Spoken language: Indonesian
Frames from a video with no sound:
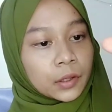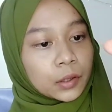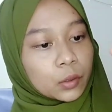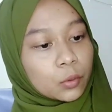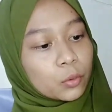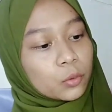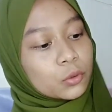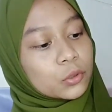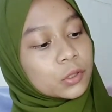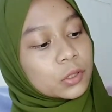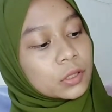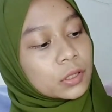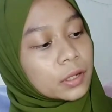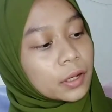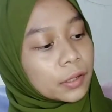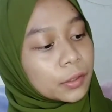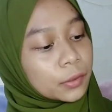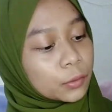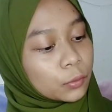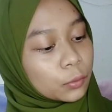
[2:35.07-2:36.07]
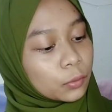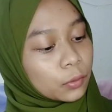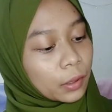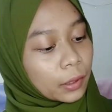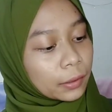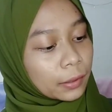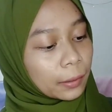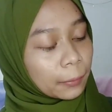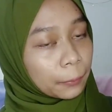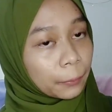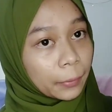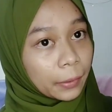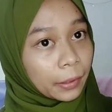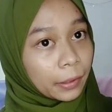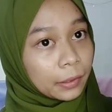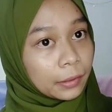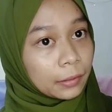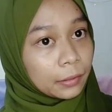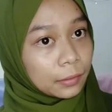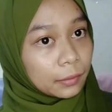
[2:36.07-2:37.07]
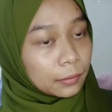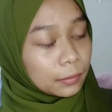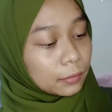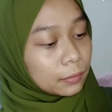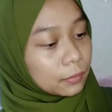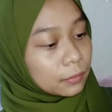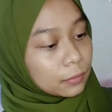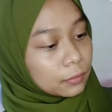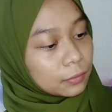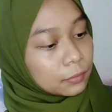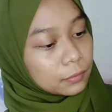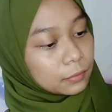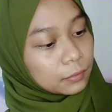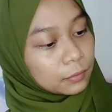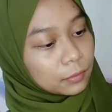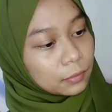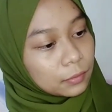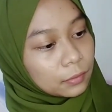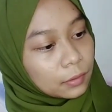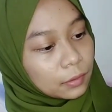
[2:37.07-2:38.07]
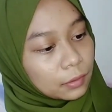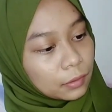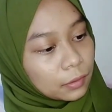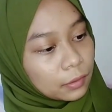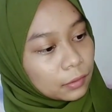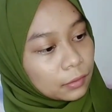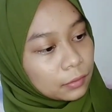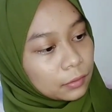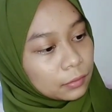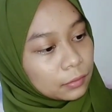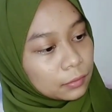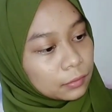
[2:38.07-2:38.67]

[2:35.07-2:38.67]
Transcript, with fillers: terus dia itu kayak pet gini